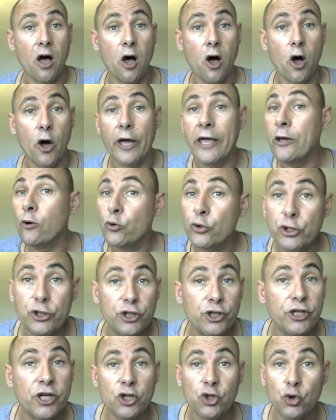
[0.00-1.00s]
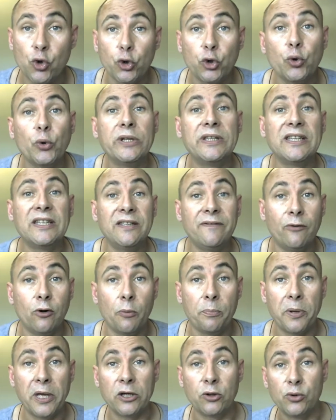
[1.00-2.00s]
et aussi des jeux qui ont été
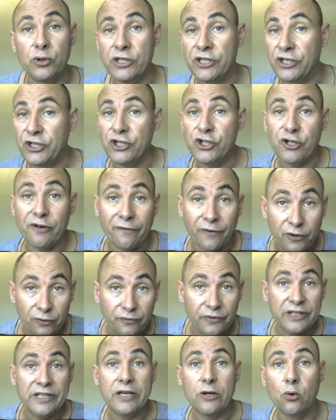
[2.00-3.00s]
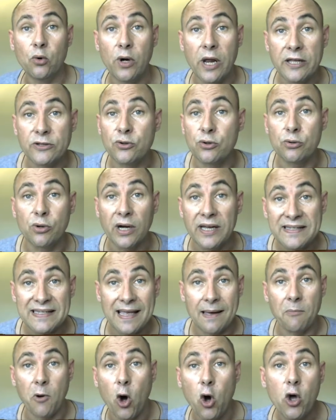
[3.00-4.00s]
développés avec Unity. J'ai fait une vidéo là-dessus
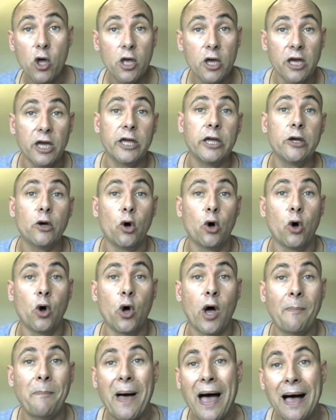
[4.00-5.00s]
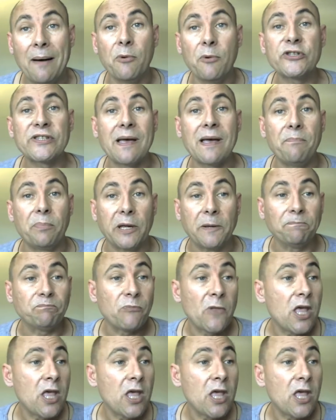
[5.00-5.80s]
récemment et euh, apparemment ça plaît.